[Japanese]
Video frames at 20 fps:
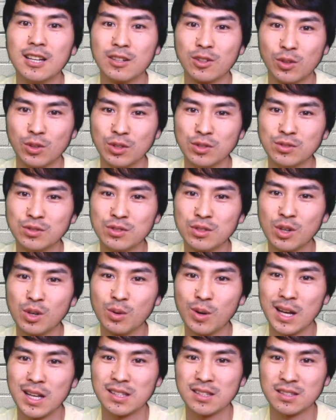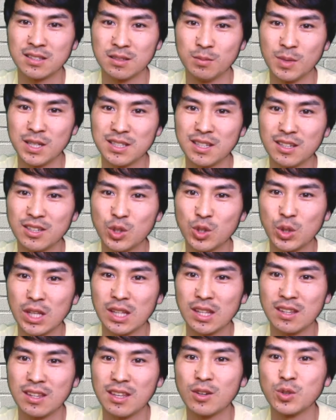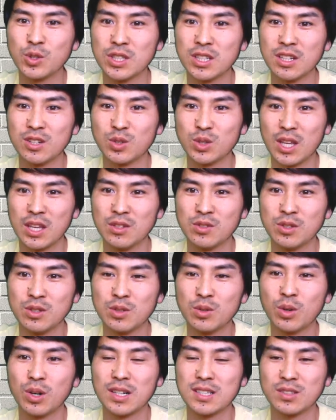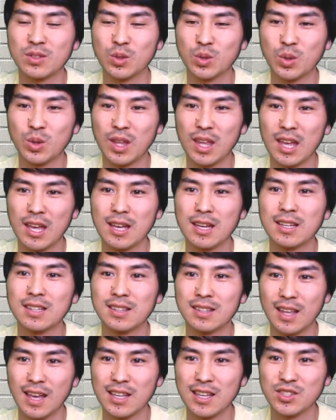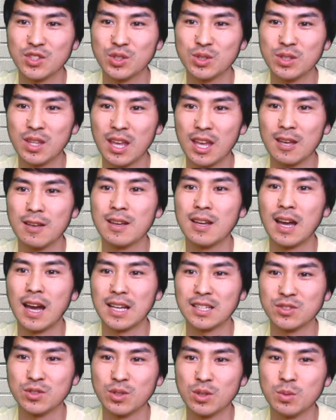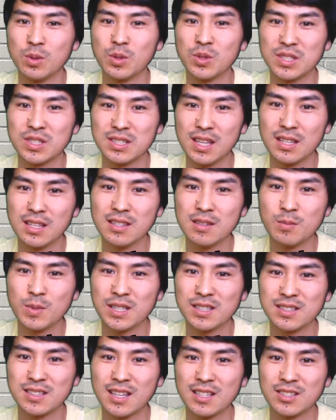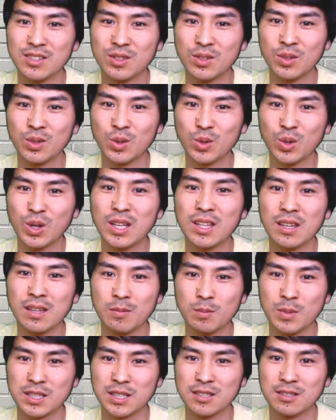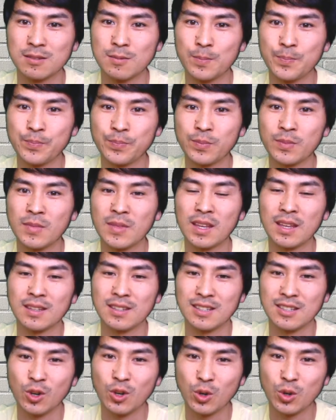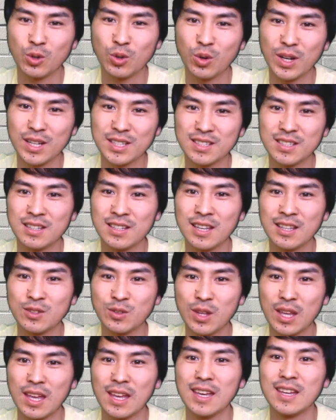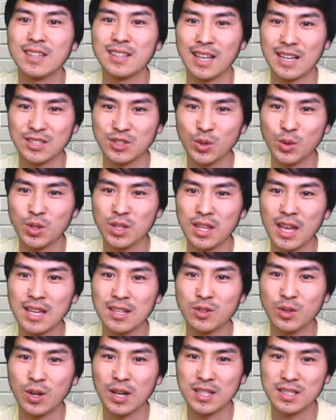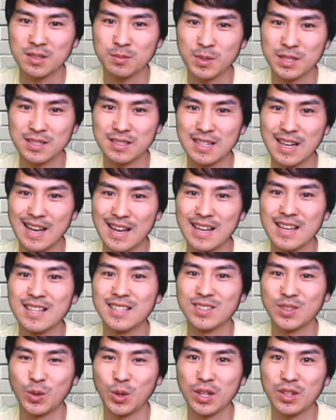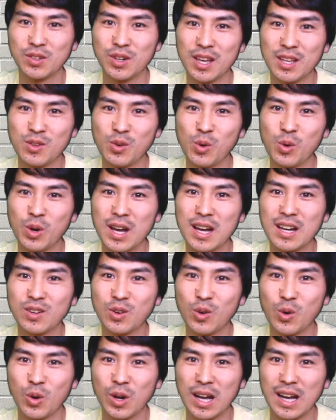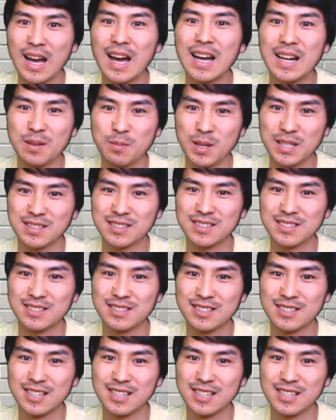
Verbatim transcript: この運動はつま先を立ててお尻を左右に動かすことで体重で足の指を自然にマッサージすることができます。日頃動かしていないので多少痛いと感じますが、それくらいの方が効果があります。